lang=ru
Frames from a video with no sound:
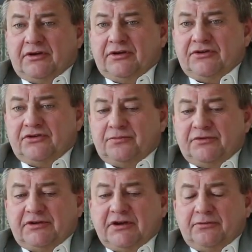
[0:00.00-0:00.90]
И
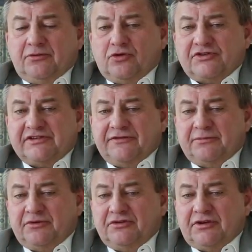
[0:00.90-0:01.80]
тогда горсовет
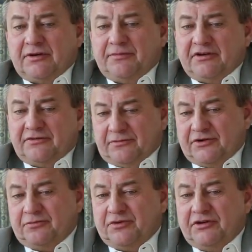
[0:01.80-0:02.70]
Бендер опять
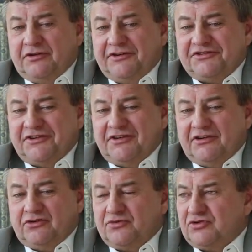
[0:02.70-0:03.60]
принял решение
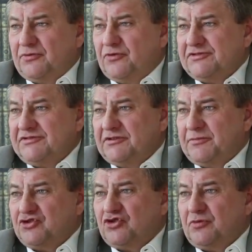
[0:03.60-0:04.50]
о том, чтобы его сделать
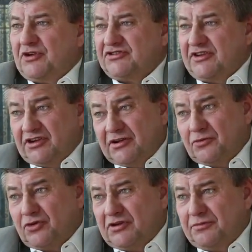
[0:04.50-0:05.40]
почетным
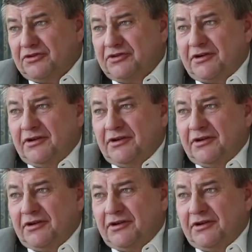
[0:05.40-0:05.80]
гражданином города Бендер.